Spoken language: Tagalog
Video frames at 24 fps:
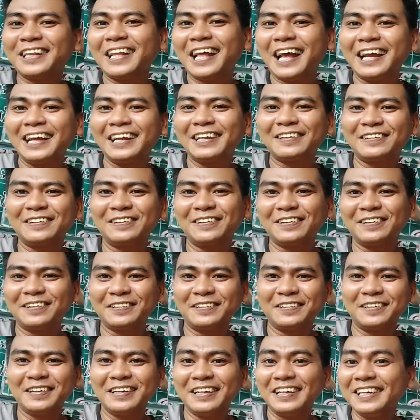nadagit ko.
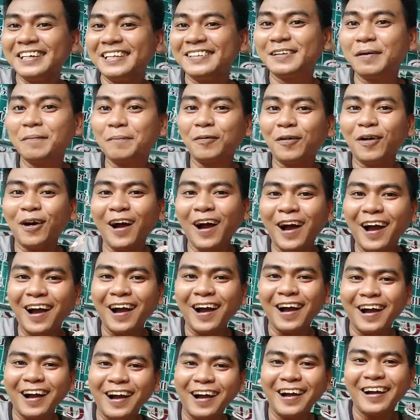It's a
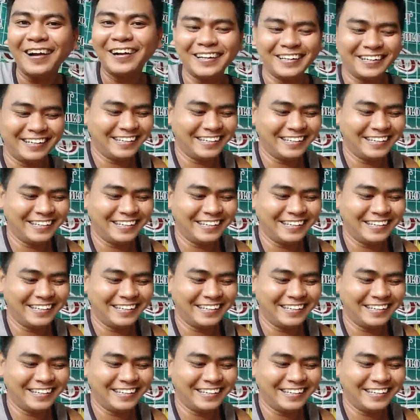prank.